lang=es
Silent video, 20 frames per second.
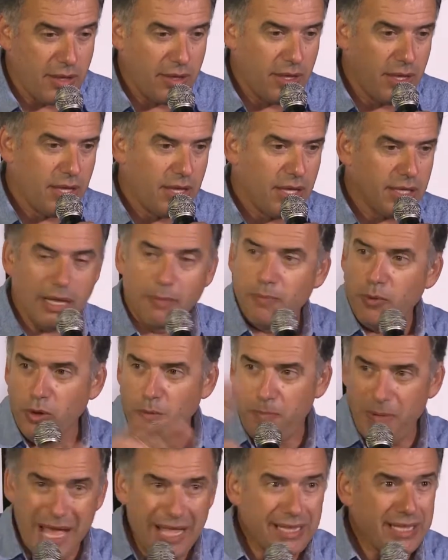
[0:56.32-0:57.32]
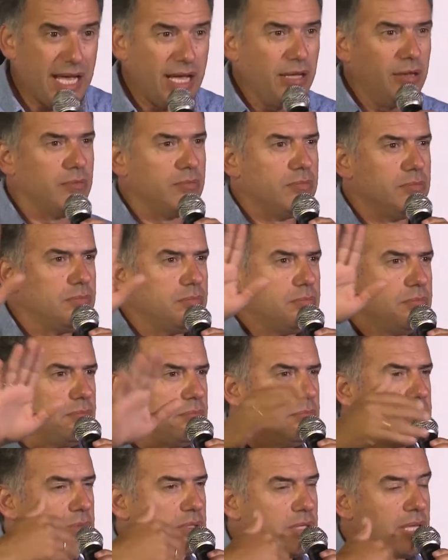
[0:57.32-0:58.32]
importancia
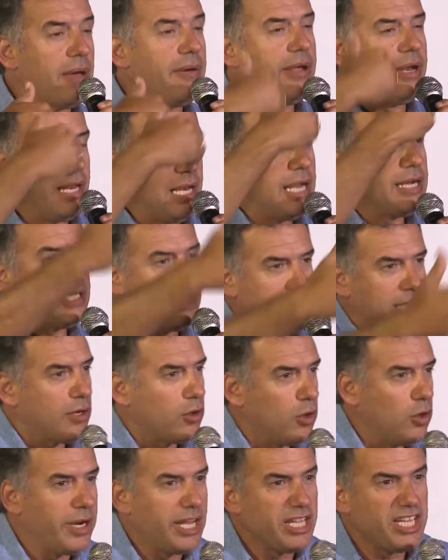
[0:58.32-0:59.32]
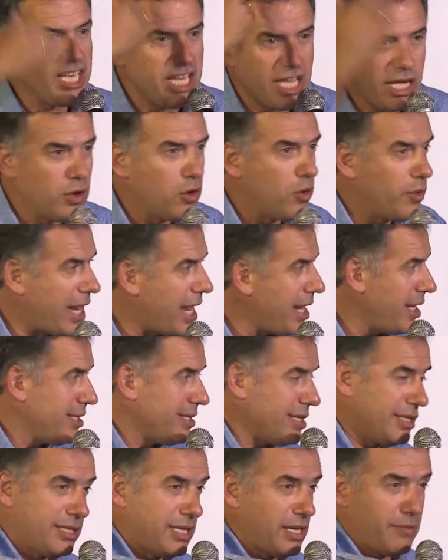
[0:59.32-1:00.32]
mayúscula el tema de la movilidad y que
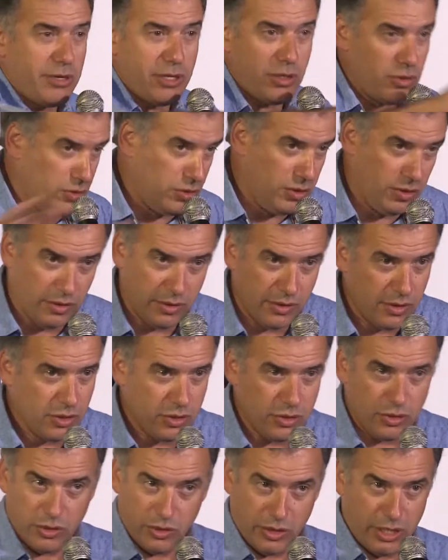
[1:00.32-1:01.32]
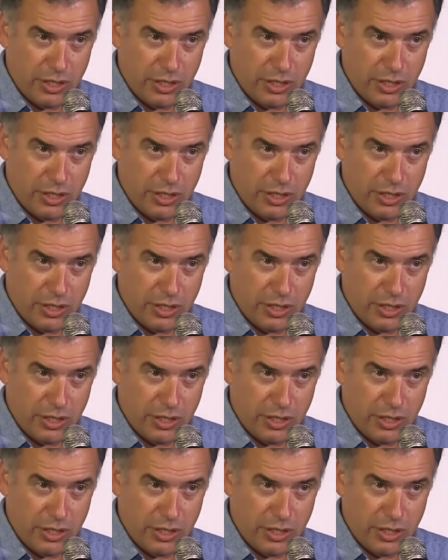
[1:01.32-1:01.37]
ahí necesitamos otros actores